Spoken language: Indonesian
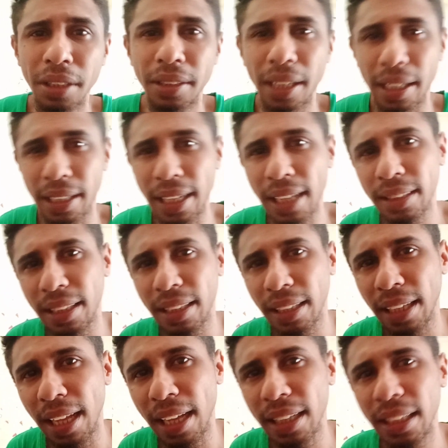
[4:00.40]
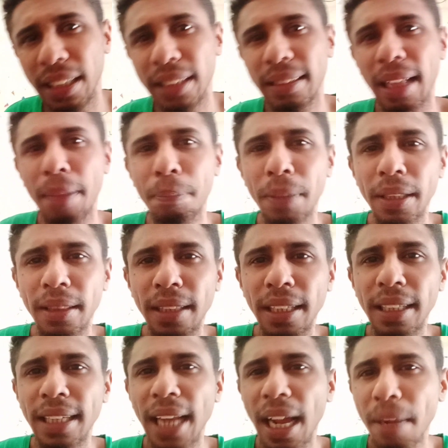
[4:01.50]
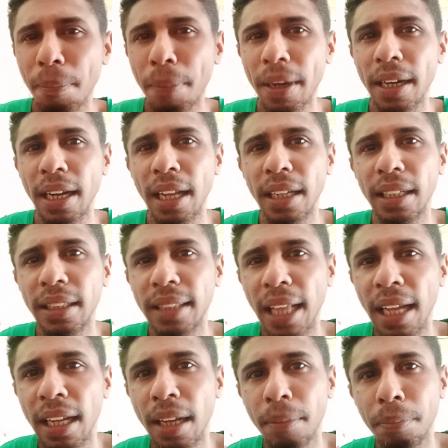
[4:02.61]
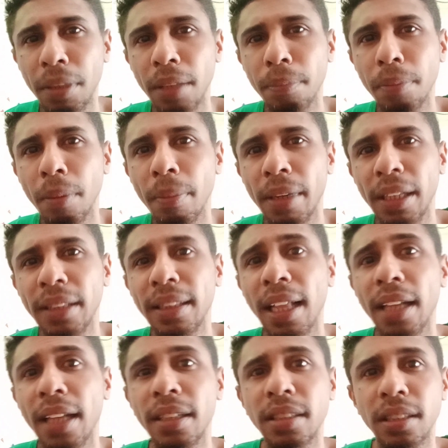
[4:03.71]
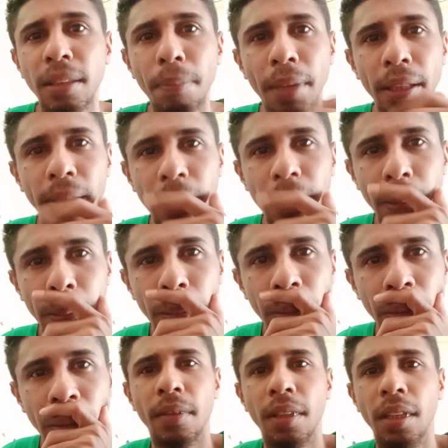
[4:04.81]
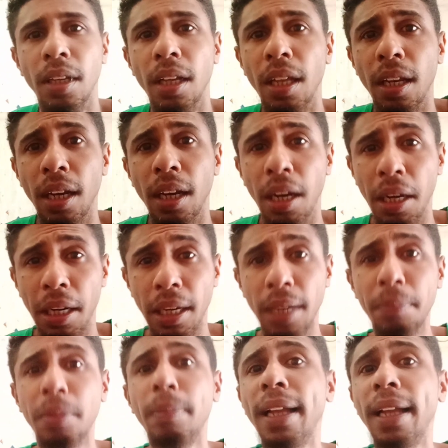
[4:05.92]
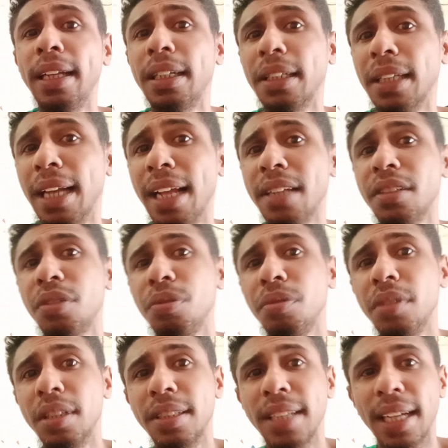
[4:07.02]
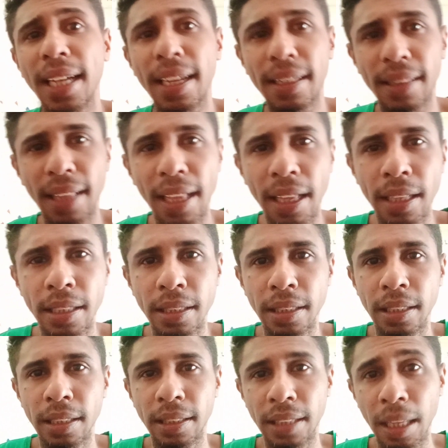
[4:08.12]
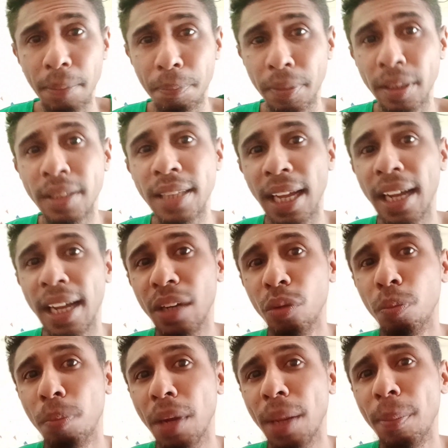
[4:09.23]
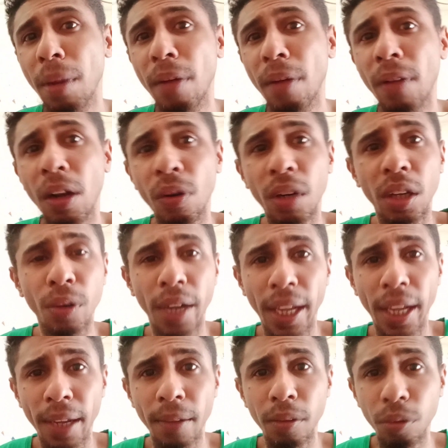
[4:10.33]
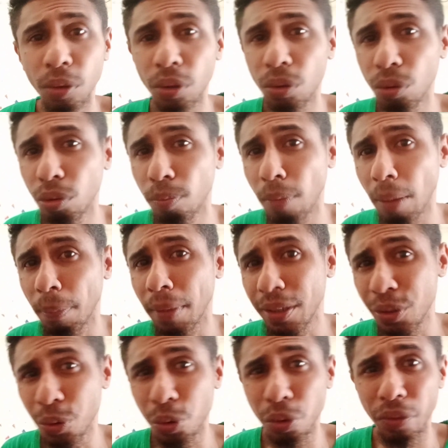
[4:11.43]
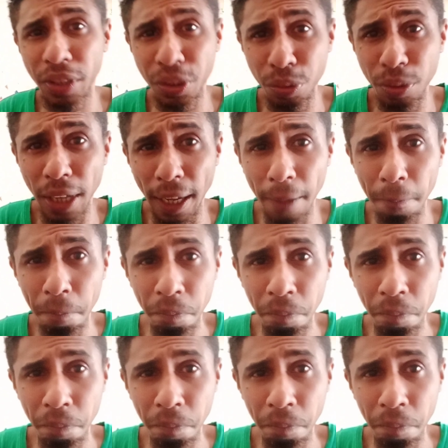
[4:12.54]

teriak-teriak, tapi tidak pernah ditanggapi pemerintahan setempat. Lebih baik langsung ke Jakarta, tapi jangan lupa bawa oleh-oleh untuk Bapak Jokowi juga.